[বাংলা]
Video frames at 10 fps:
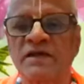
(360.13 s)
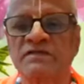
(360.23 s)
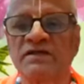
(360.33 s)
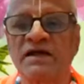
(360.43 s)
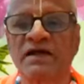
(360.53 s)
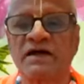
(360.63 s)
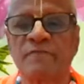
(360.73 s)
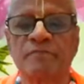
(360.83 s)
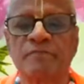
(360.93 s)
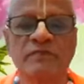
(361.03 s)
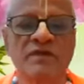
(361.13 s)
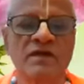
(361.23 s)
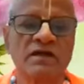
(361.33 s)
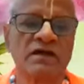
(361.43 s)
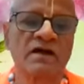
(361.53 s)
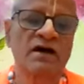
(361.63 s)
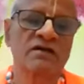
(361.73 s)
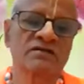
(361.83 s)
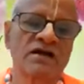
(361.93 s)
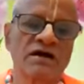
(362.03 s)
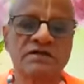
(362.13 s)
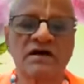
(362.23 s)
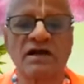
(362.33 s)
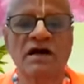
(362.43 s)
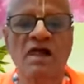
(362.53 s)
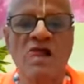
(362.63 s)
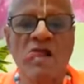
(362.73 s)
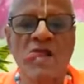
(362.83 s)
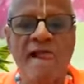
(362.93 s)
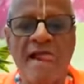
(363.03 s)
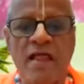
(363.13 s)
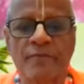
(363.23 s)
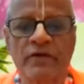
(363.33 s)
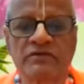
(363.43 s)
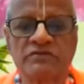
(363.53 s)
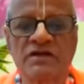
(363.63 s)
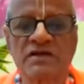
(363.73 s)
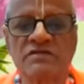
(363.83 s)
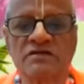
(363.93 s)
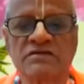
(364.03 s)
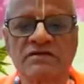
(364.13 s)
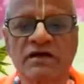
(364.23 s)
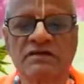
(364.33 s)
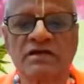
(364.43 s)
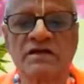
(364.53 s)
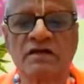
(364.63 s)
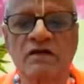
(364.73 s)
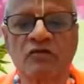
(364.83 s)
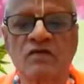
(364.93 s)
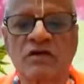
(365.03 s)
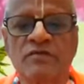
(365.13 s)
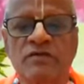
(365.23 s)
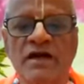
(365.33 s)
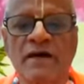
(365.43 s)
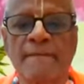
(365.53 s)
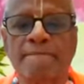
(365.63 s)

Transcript: পারা যায় না আর তাছাড়া পঞ্চরাত্র সিদ্ধান্তের অনুগামীরা